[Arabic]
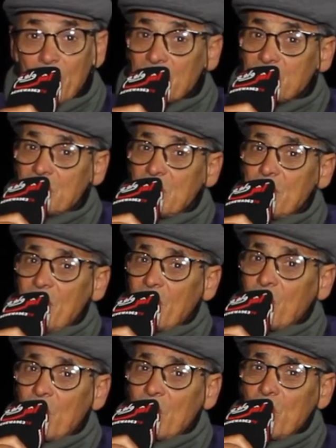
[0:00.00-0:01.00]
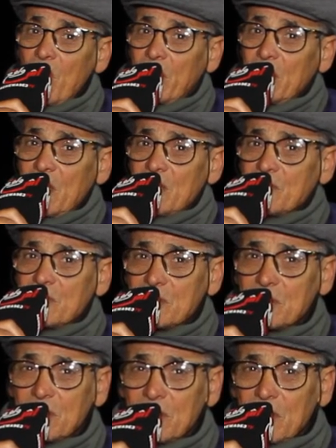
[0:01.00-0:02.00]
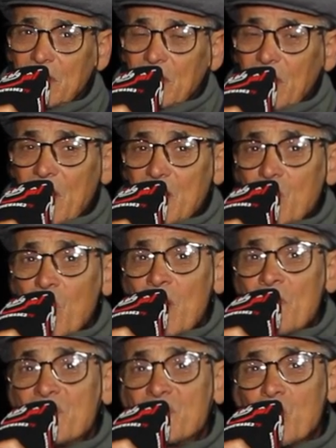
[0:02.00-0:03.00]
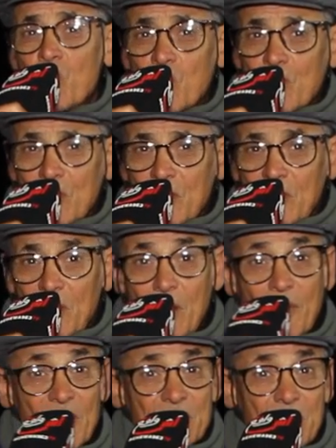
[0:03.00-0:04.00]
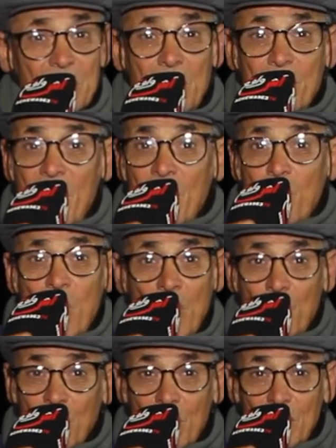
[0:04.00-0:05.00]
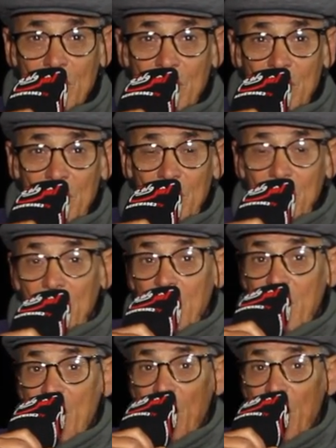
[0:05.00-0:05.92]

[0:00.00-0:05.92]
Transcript: راه ما غتدي معاك والو اخي العزيز ايها المسؤول راه ما غتدي معاك والو راه